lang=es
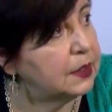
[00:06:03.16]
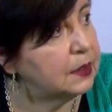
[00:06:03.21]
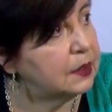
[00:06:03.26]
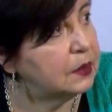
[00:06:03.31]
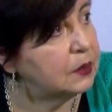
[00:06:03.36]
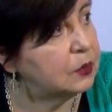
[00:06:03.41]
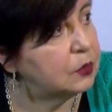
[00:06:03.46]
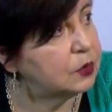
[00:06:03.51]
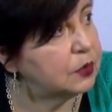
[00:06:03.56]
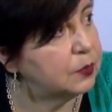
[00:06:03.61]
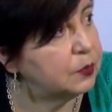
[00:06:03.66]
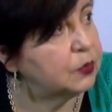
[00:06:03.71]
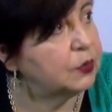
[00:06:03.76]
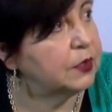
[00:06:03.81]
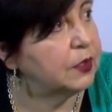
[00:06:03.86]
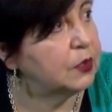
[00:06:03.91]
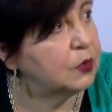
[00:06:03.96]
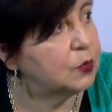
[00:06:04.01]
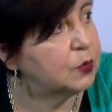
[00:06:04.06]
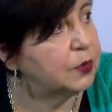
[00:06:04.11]
eh, los
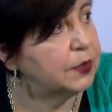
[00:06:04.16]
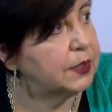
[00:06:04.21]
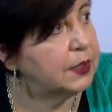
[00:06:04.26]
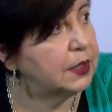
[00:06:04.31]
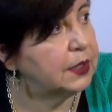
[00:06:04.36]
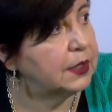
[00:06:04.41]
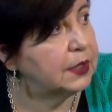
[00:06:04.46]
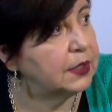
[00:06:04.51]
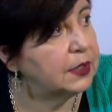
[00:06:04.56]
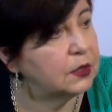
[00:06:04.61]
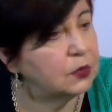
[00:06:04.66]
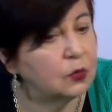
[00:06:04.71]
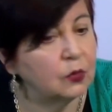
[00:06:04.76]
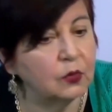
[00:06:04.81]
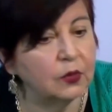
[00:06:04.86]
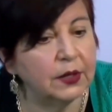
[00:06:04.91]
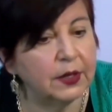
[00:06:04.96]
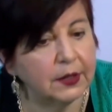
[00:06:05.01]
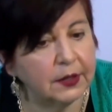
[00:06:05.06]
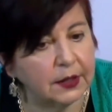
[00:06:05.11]
diputados puedan llegar a su
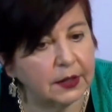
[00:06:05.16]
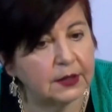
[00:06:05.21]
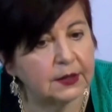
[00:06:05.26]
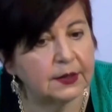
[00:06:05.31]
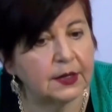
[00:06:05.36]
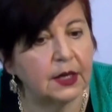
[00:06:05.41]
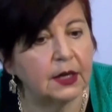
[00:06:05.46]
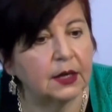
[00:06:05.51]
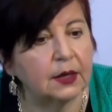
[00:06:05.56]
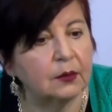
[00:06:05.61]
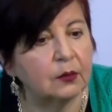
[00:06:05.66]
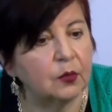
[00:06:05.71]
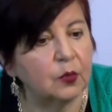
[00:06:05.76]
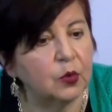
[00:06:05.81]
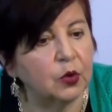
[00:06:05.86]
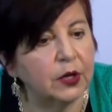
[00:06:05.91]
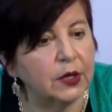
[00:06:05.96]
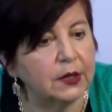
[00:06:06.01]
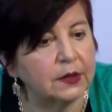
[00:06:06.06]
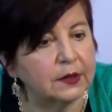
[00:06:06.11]
lugar y que salga Evo
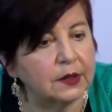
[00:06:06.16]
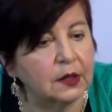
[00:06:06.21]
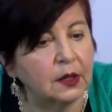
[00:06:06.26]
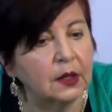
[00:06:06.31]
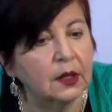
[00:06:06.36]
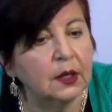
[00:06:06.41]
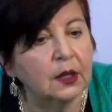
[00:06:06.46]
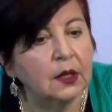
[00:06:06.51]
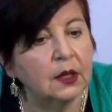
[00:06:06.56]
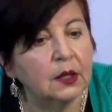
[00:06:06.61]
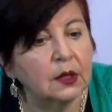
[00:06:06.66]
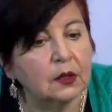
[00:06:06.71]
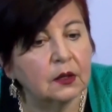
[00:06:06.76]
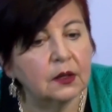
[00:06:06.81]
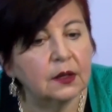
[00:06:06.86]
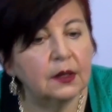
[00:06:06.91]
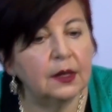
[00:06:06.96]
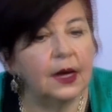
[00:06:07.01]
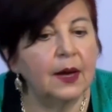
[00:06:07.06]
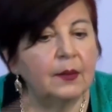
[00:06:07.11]
Morales.
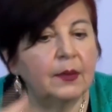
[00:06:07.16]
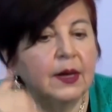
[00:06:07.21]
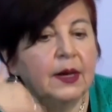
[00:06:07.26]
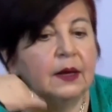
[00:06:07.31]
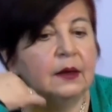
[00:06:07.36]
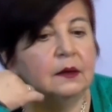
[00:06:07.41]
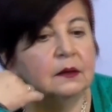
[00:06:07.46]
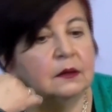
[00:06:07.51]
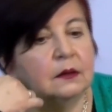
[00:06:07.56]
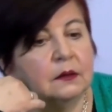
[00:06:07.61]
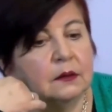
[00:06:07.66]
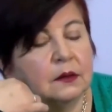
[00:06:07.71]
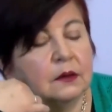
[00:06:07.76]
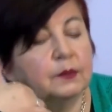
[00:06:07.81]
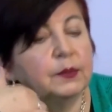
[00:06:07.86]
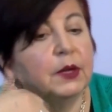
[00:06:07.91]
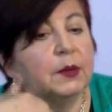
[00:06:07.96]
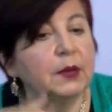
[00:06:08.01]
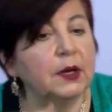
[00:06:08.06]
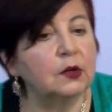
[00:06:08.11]
Llama,
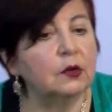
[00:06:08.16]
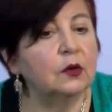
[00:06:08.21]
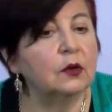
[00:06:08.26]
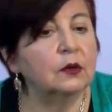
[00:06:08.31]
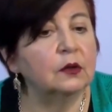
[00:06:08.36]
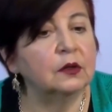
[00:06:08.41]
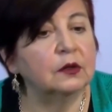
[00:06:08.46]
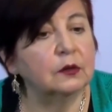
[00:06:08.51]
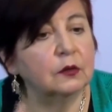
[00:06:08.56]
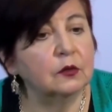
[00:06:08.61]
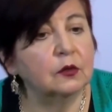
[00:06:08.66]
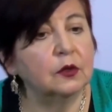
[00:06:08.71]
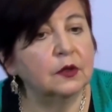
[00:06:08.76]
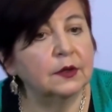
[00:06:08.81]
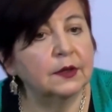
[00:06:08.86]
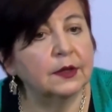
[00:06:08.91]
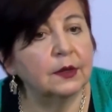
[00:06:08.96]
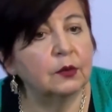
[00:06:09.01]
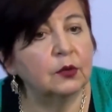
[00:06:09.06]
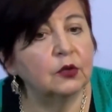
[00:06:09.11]
primero
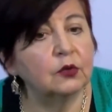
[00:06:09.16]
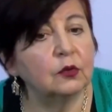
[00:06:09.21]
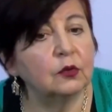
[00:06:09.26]
Tuto dice,